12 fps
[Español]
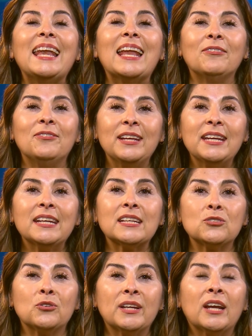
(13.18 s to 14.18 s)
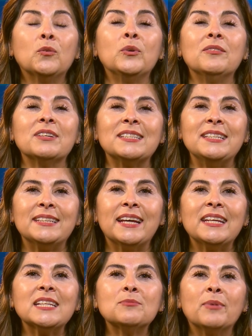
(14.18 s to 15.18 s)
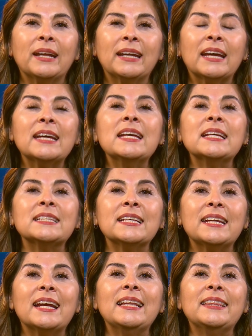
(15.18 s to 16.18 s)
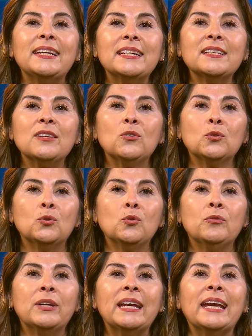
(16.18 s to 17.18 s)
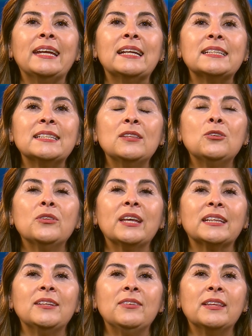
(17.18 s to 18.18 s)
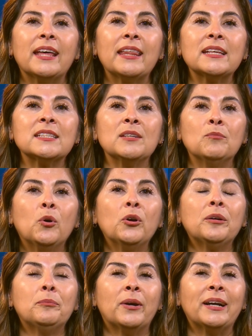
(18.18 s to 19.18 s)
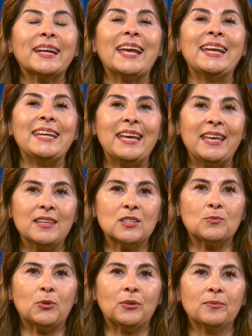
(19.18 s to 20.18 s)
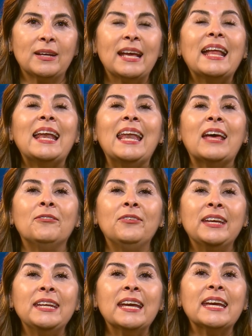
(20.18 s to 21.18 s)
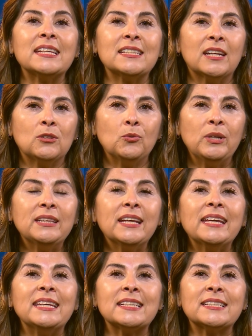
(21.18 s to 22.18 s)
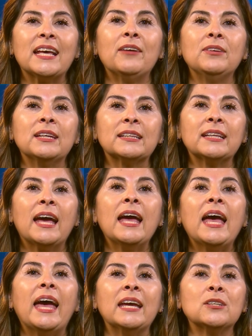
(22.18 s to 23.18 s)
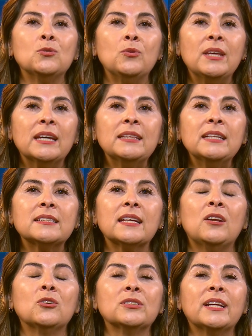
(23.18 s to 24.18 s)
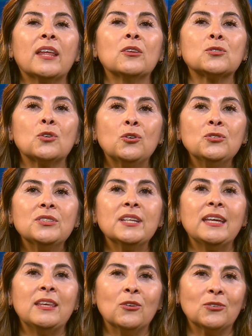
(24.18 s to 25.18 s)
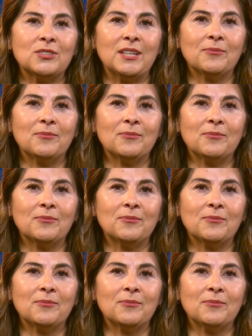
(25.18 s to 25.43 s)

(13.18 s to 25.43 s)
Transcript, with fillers: La Feria Nacional Universitaria Hispana será el 13 de octubre en el Centro de Actividades de Boher Park en Gettysburg. La feria es gratuita y está abierta a estudiantes en los grados 11 y 12.